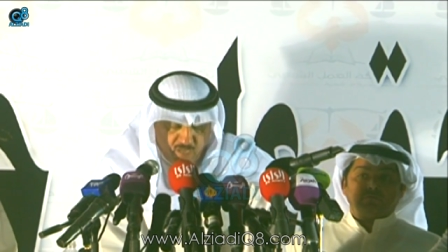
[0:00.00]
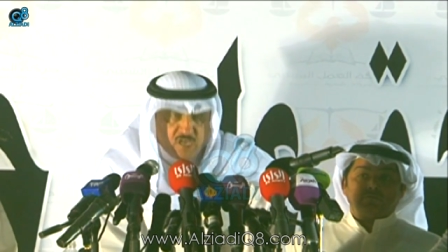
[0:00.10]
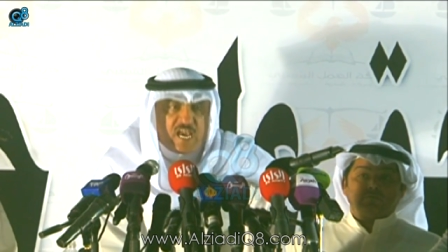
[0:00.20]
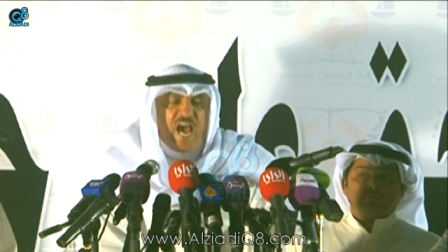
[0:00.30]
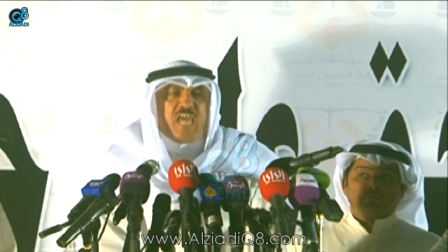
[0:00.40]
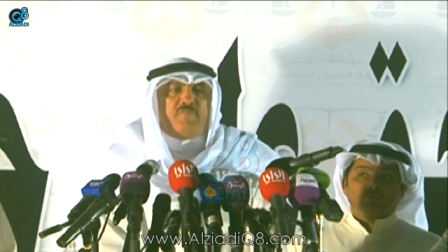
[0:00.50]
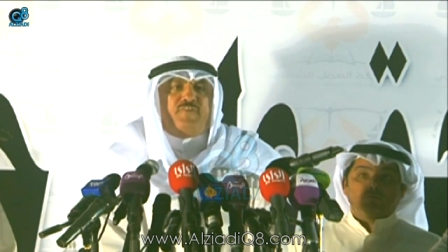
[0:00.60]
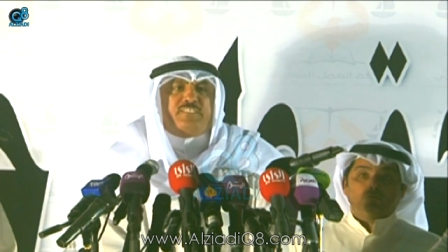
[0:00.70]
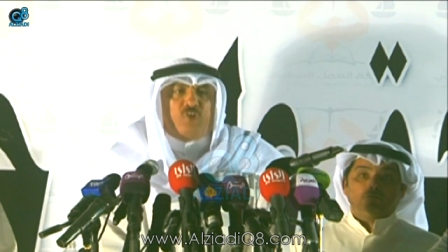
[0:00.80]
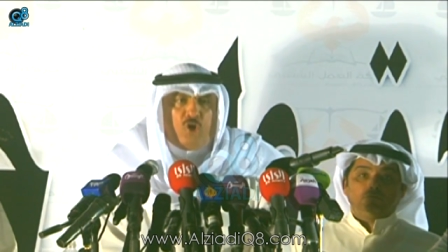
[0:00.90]
كيف
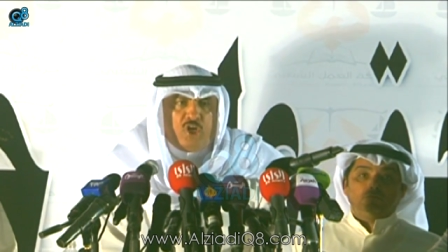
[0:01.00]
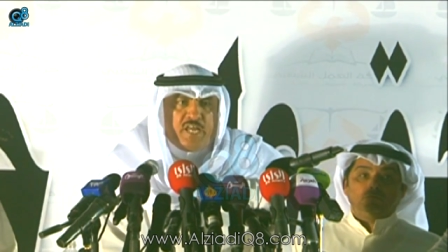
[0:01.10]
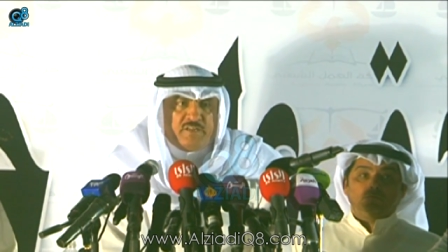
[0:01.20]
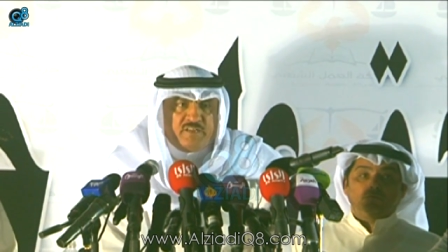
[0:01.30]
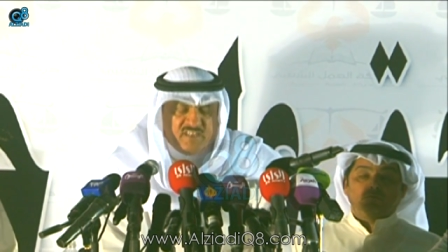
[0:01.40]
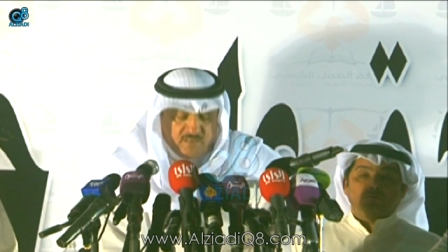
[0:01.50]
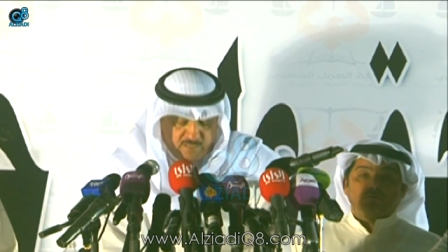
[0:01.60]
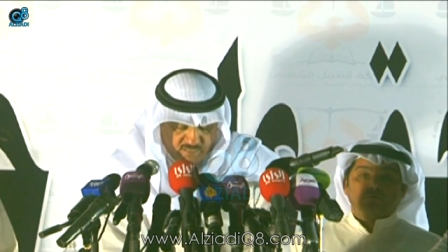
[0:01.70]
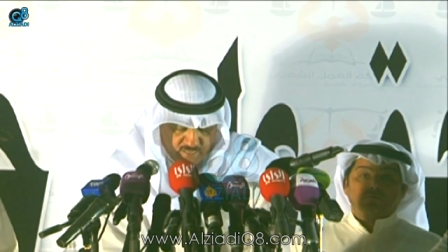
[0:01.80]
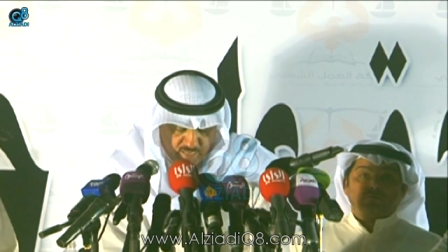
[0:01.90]
تعلن
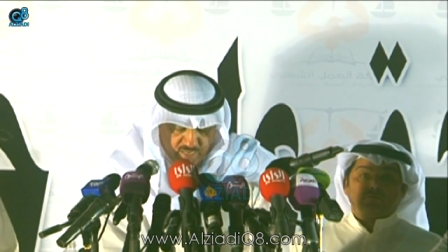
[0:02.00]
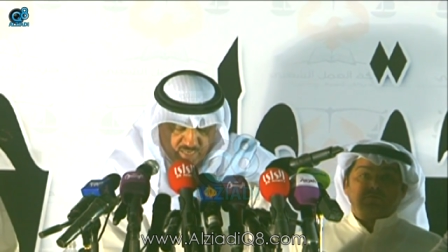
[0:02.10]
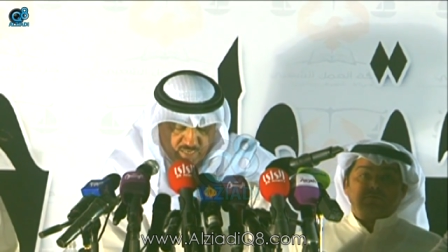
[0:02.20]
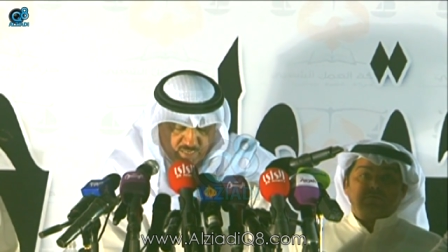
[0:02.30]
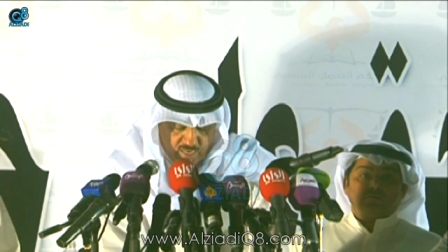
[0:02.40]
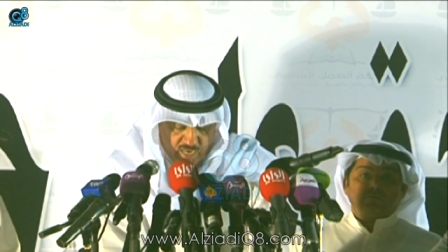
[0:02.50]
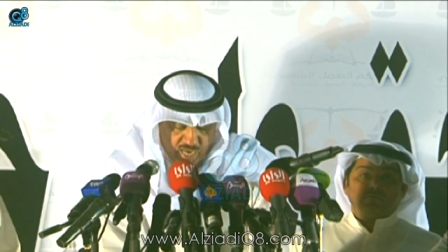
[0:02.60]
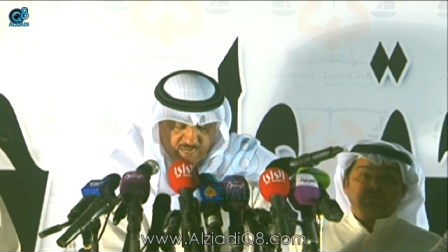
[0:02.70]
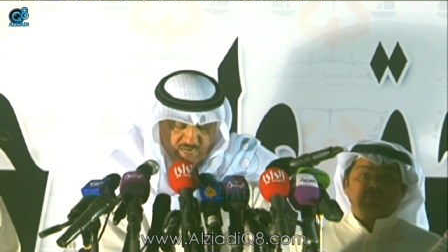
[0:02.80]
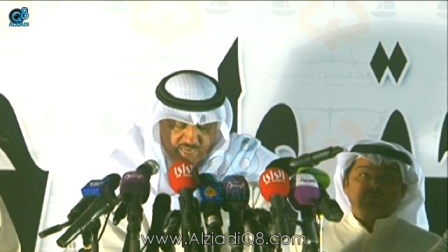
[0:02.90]

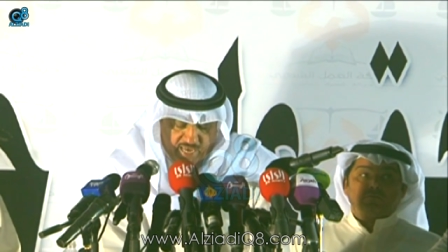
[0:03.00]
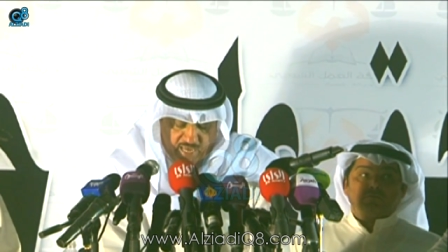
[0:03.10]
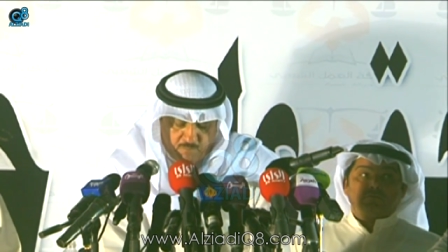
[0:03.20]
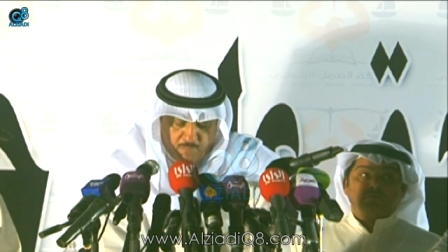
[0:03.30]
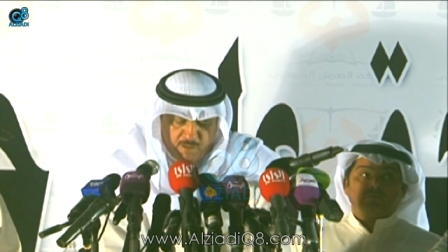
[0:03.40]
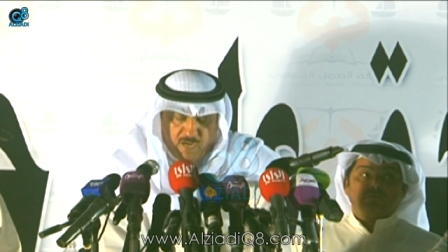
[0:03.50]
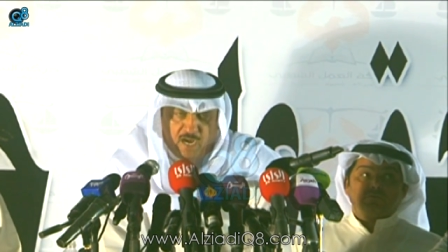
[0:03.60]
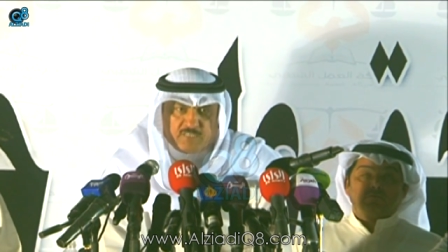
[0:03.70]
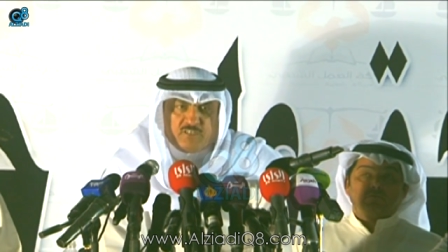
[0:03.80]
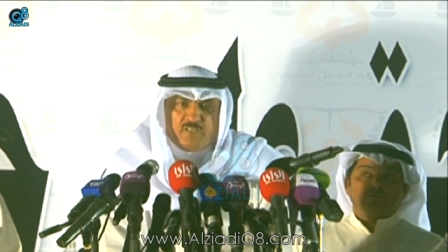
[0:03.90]
أنك
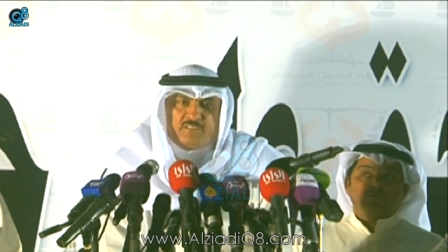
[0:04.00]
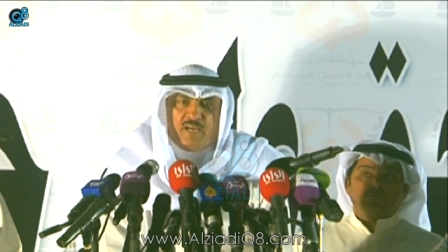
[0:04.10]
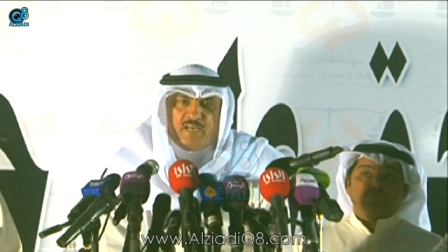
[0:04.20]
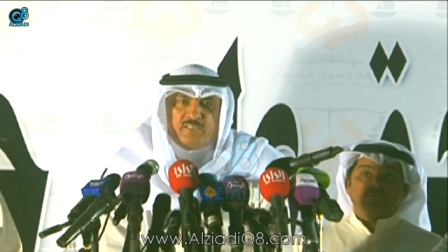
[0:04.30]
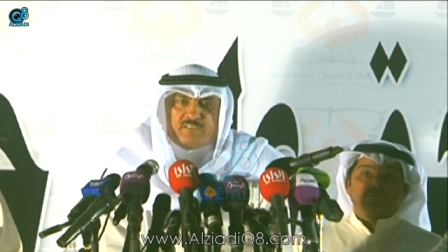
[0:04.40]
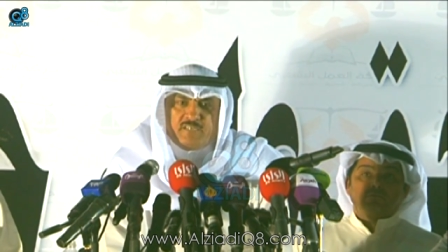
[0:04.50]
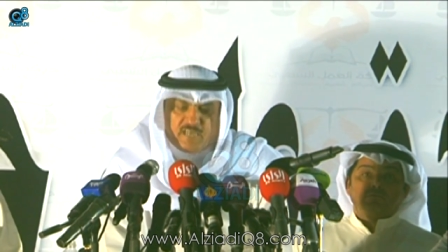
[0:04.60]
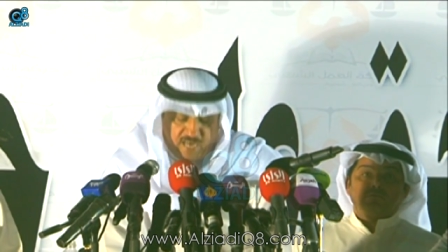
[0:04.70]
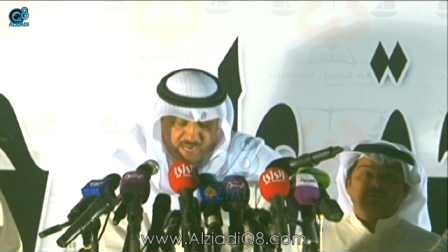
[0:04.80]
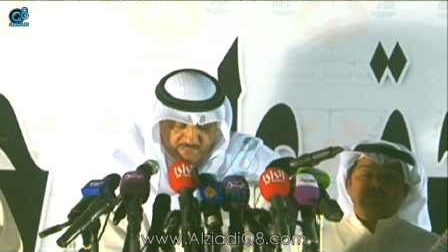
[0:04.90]
عدلت عن
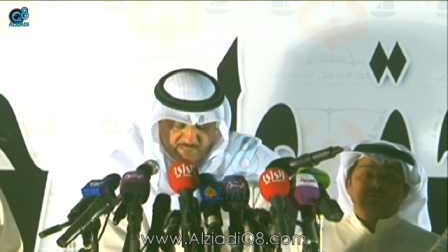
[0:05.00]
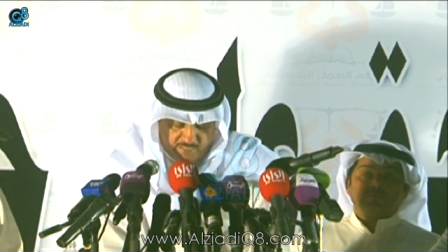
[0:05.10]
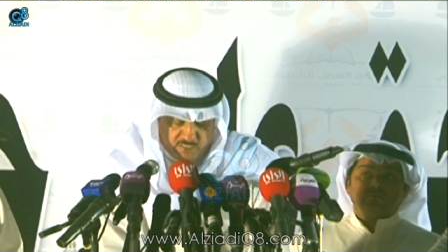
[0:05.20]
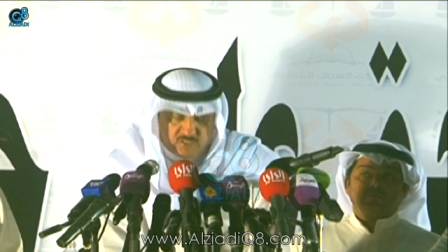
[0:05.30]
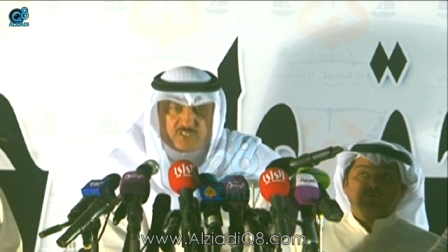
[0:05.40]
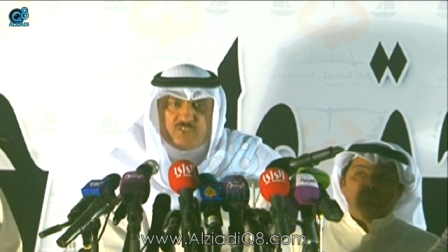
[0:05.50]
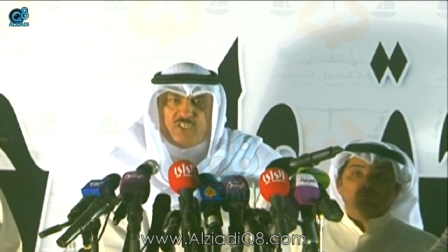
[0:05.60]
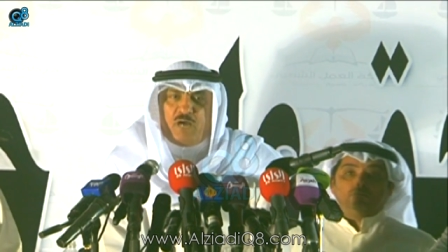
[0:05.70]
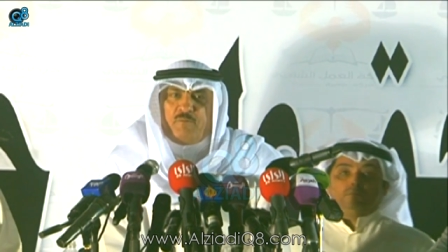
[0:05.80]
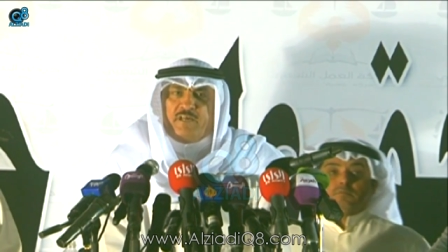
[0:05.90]
استقالتك
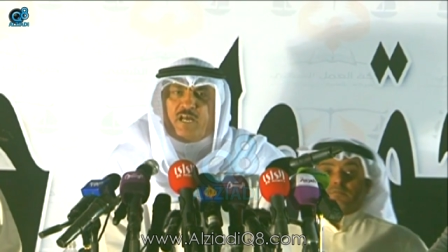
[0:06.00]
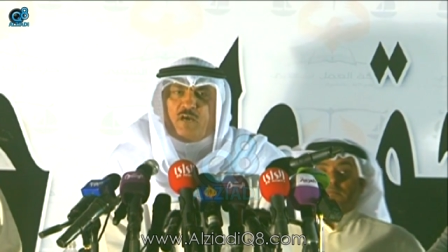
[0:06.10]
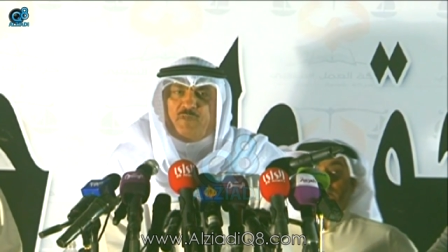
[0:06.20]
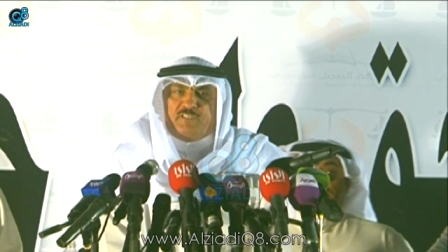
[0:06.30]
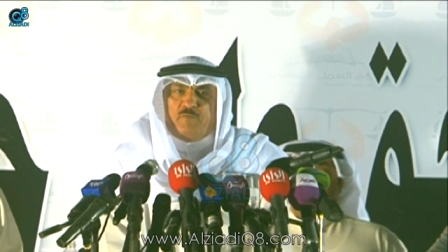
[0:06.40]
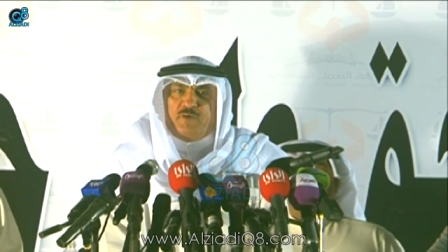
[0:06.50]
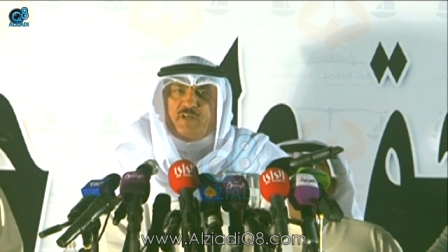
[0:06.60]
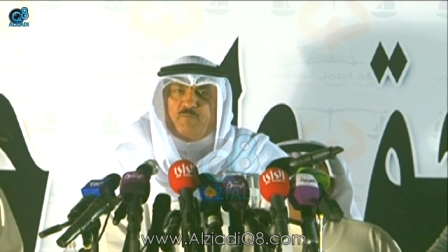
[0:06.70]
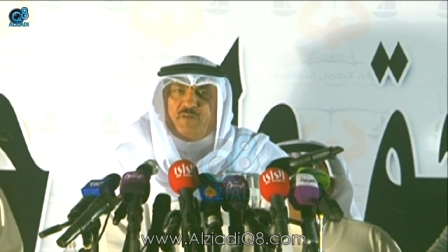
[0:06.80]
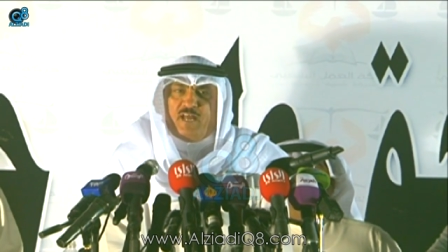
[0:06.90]
استجابة لرقمة
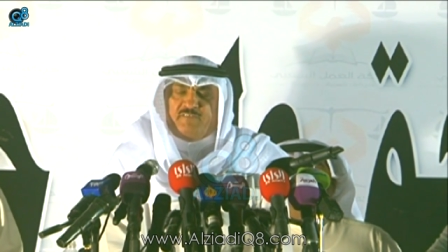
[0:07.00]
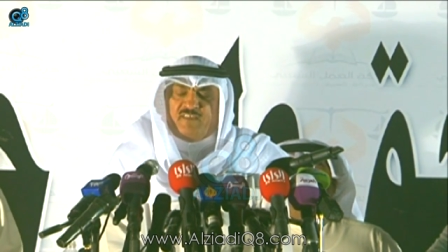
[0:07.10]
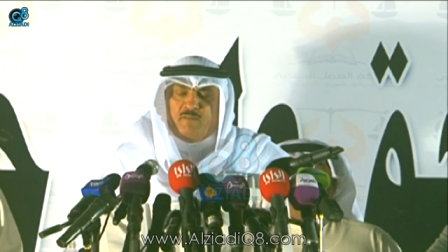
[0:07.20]
أمير البلاد